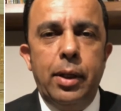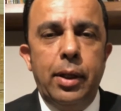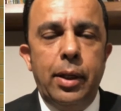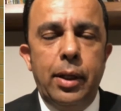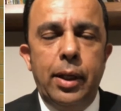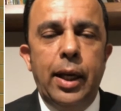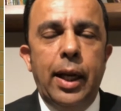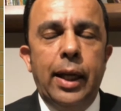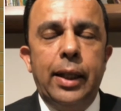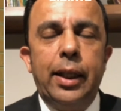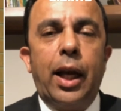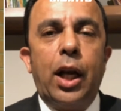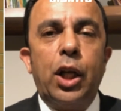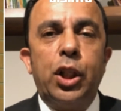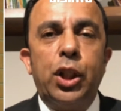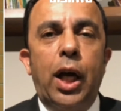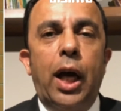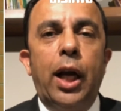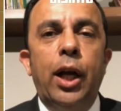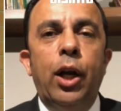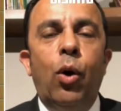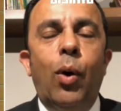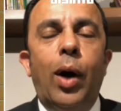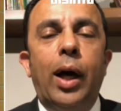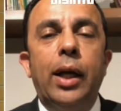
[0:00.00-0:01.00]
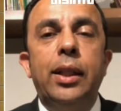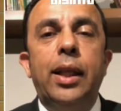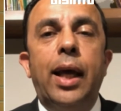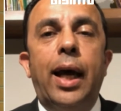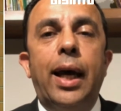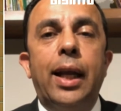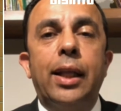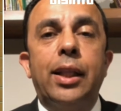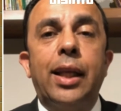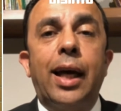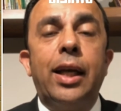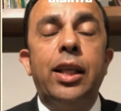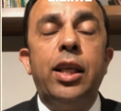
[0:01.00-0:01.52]
الى درجه انه ادى الى
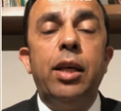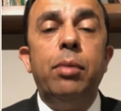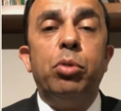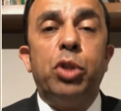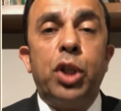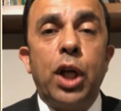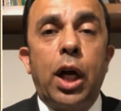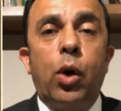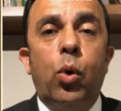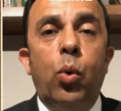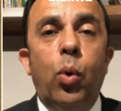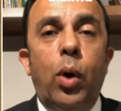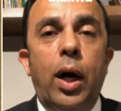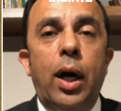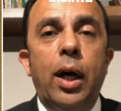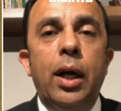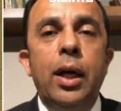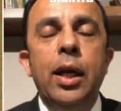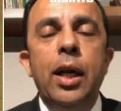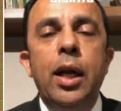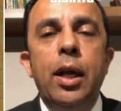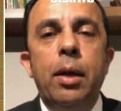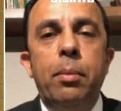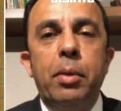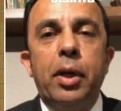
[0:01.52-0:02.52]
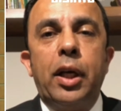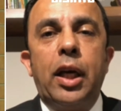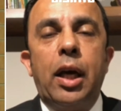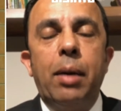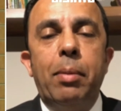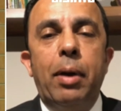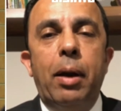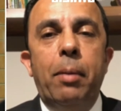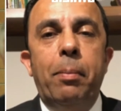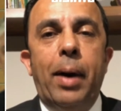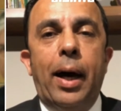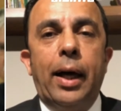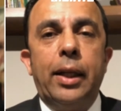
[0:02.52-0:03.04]
تقديم شكوى من
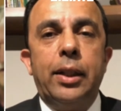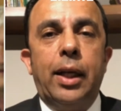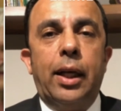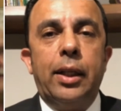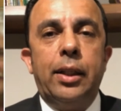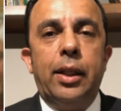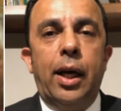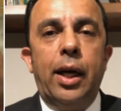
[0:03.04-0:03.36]
قبل بعض اعضاء